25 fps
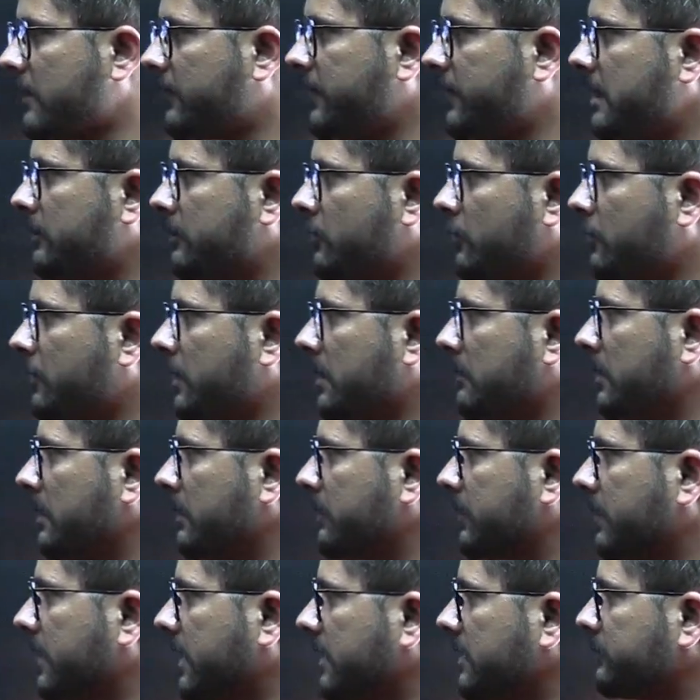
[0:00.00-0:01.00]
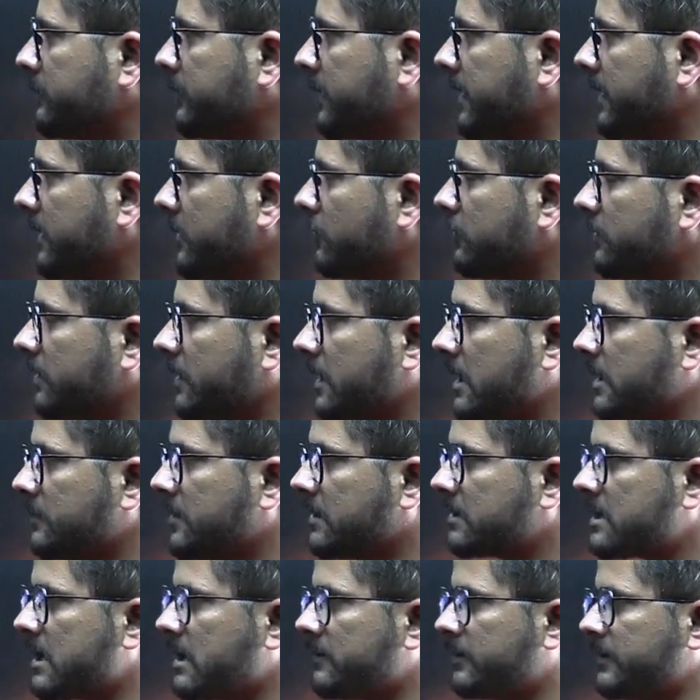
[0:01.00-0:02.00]
अफोर्डेबल प्राइस पे जो सिलेबस
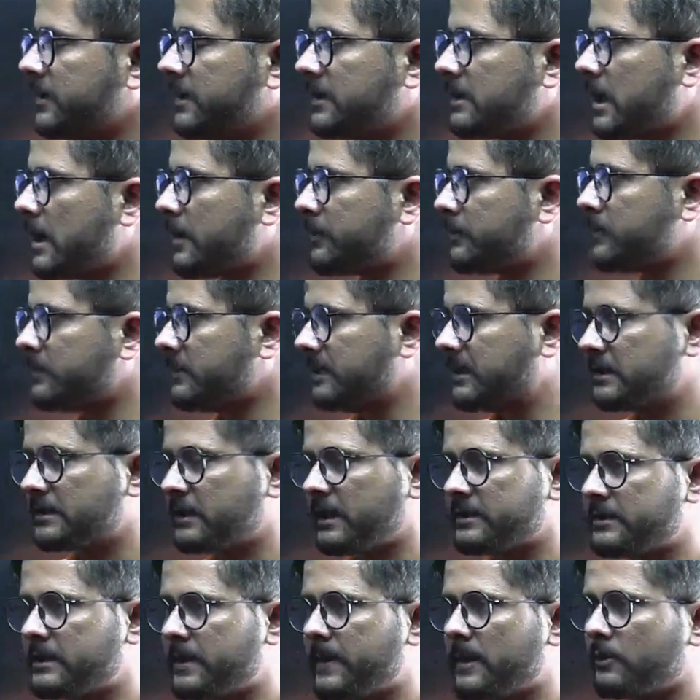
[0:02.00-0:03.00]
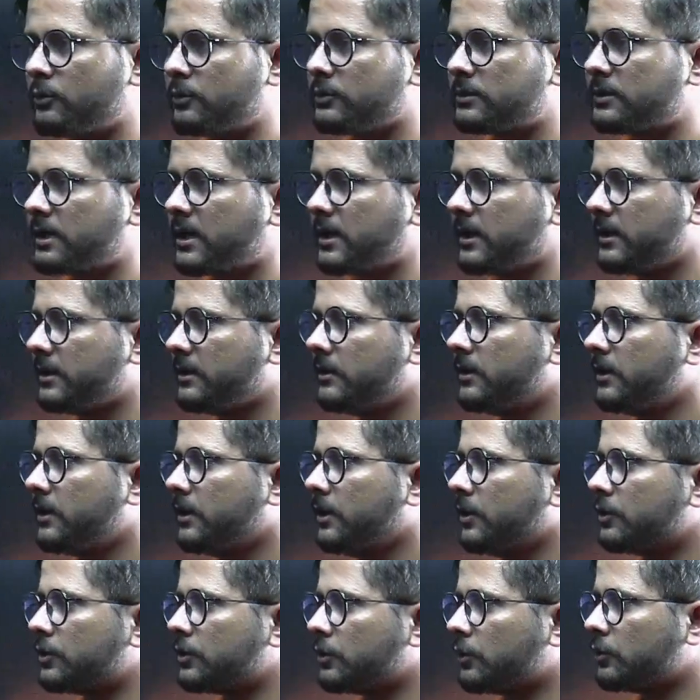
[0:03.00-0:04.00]
काफ़ी आप इसका ज़्यादा होता है
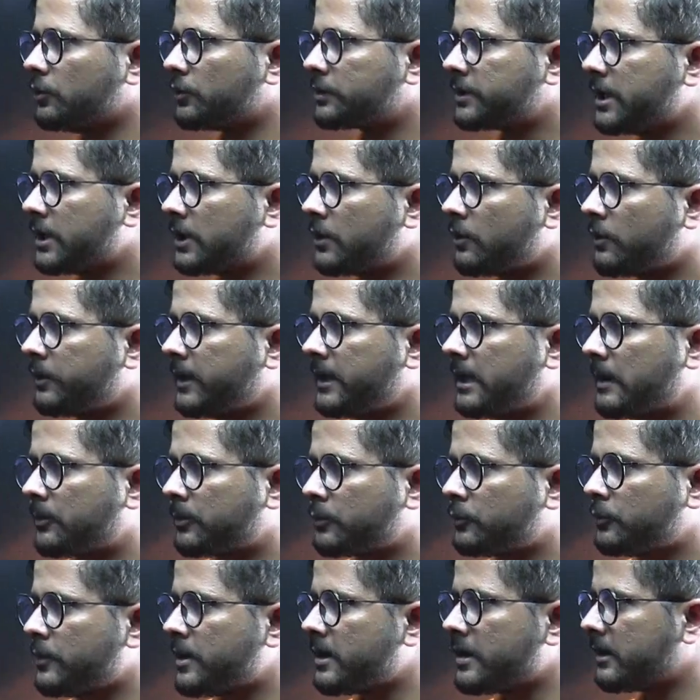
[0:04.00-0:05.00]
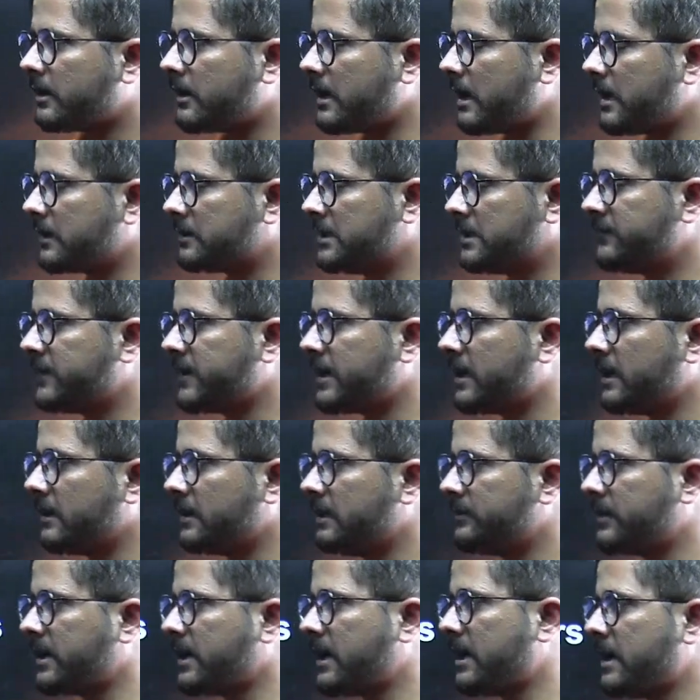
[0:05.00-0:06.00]
तो उसके अकॉर्डिंग आपको एक अगर अच्छी फैकल्टी
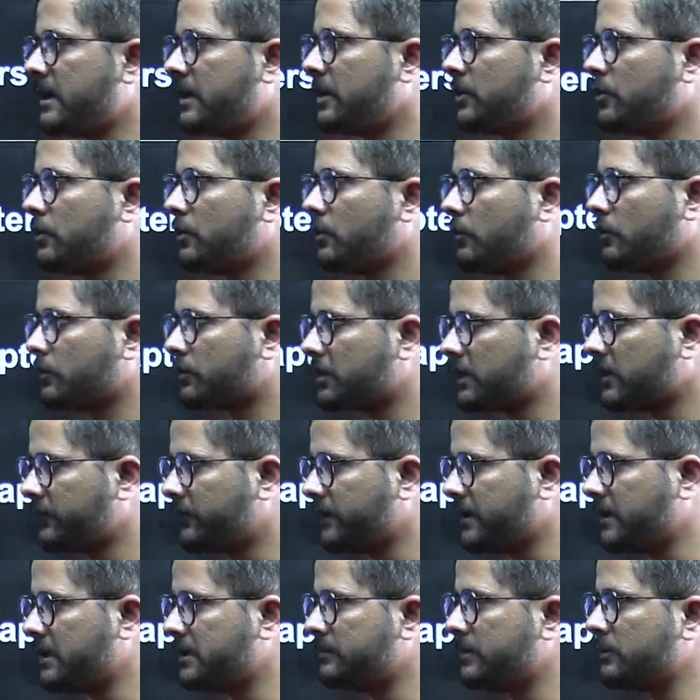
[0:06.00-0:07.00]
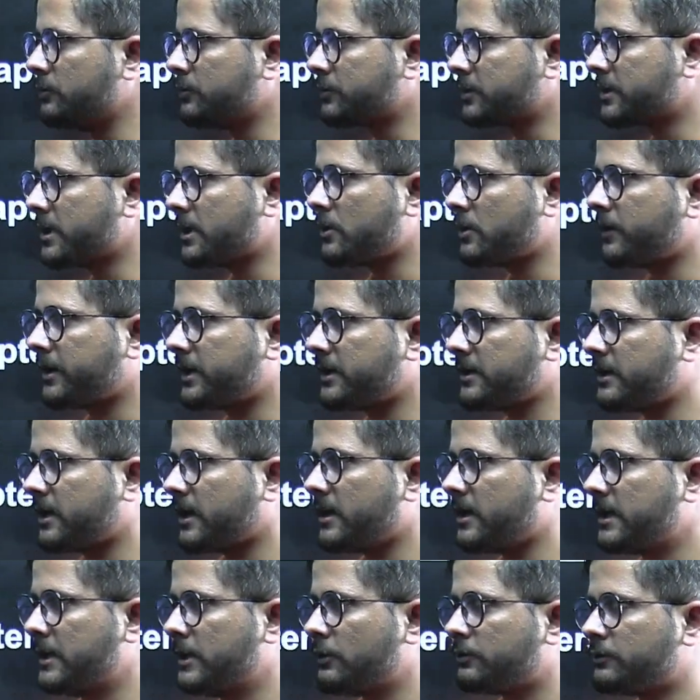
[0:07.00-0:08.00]
पढ़ाएगी तो उसकी फ़ीस भी उसके अकॉर्डिंग रहेगी
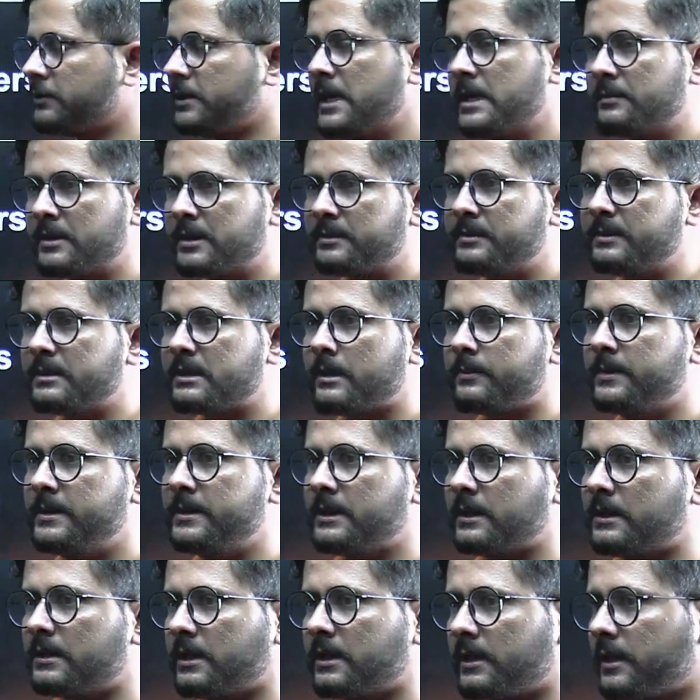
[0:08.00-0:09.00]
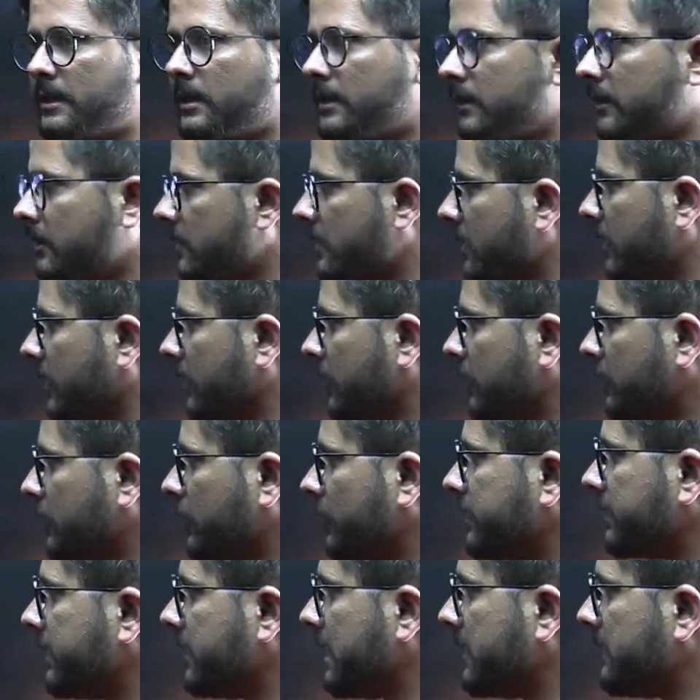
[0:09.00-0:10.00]
और सिलेबस भी काफ़ी ज़्यादा है तो
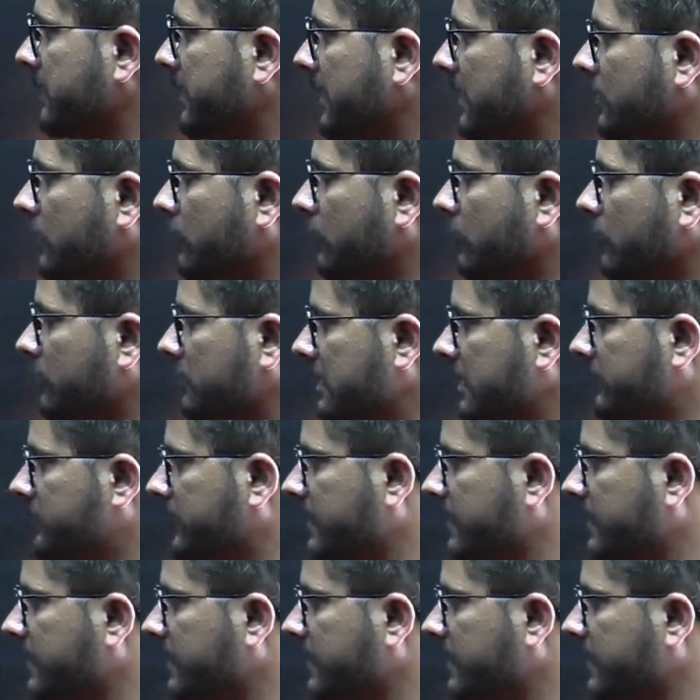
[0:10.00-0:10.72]
इसीलिए मैंने कोर्स की फ़ीस